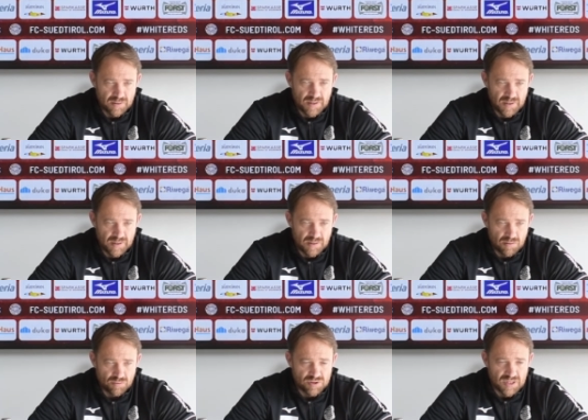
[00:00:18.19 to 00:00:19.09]
eh,
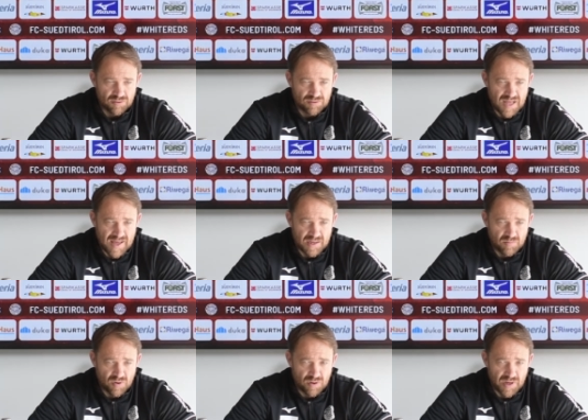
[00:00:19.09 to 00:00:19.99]
lo stato
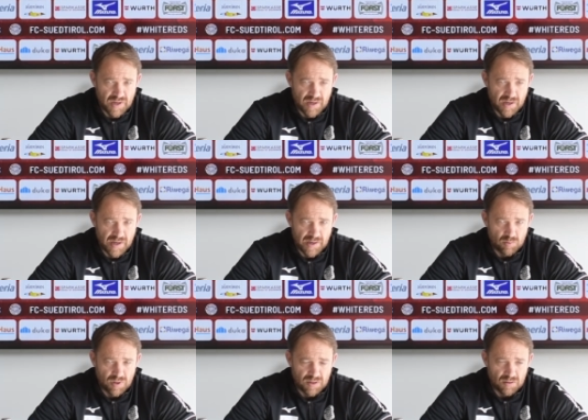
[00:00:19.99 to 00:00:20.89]
d'animo e
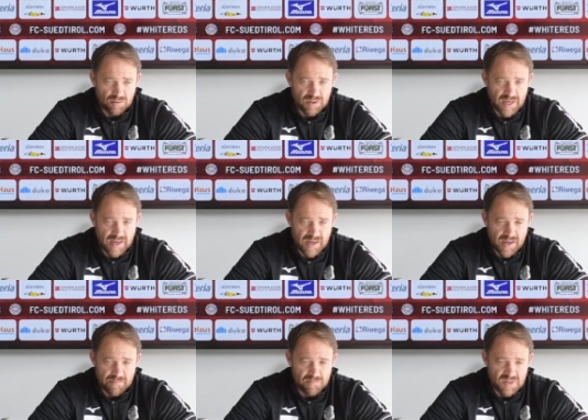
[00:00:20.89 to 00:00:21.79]
quello
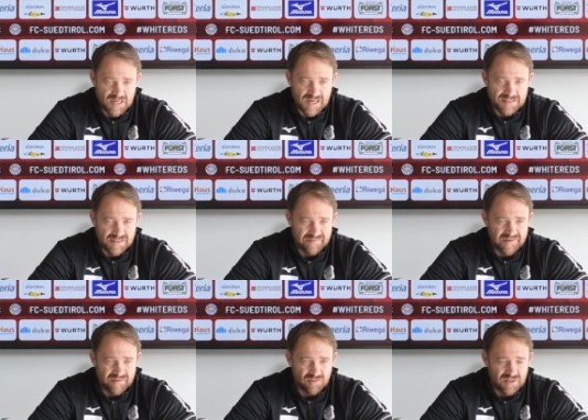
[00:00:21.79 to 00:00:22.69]
che i mm, ragazzi
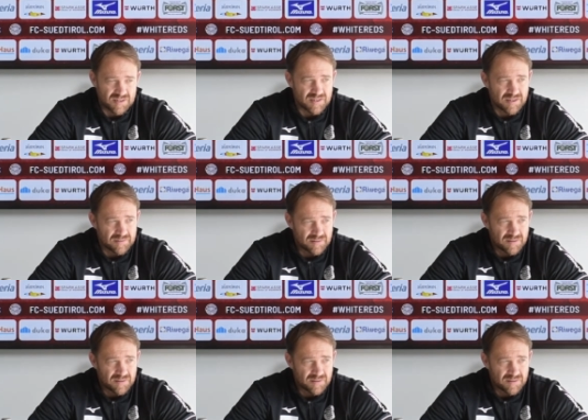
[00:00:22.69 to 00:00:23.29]
avevano da dire.